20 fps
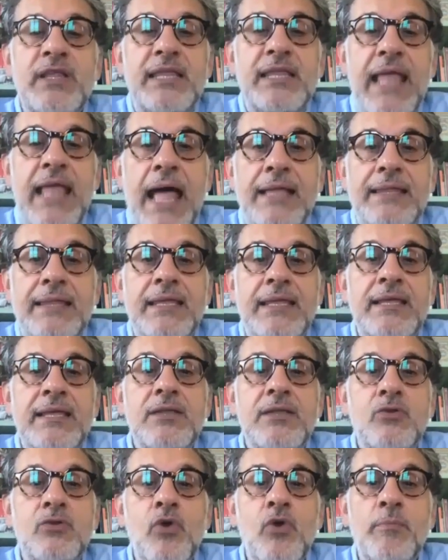siamo
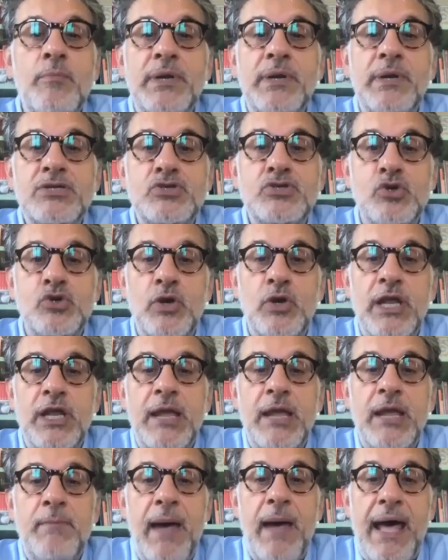diventati due
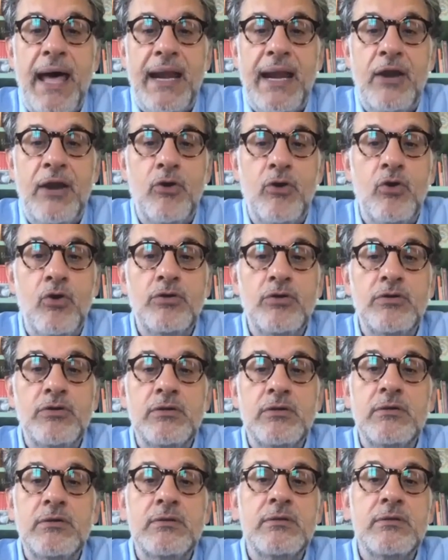persone che parlano